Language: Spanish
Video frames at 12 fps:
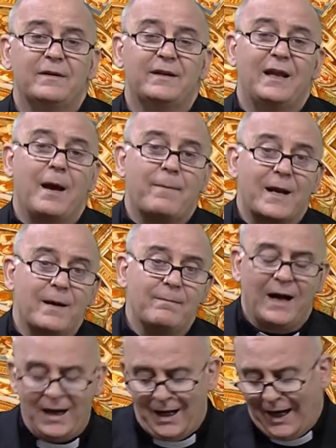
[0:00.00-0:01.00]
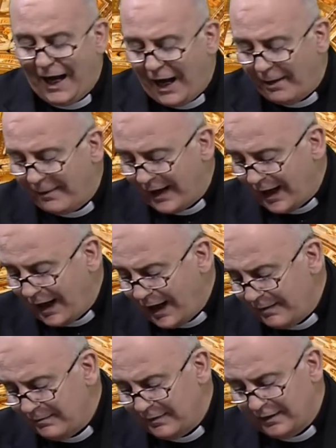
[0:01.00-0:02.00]
de Abraham a
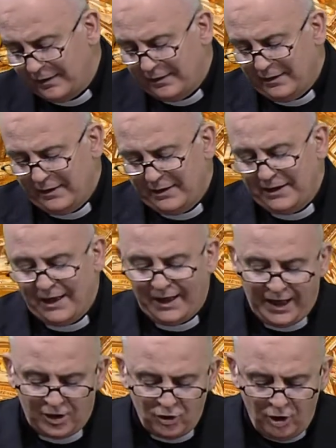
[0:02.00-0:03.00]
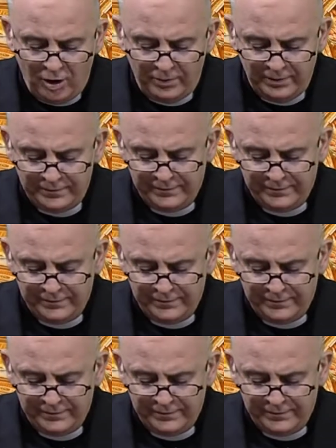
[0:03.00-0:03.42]
Abraham y a Jacob.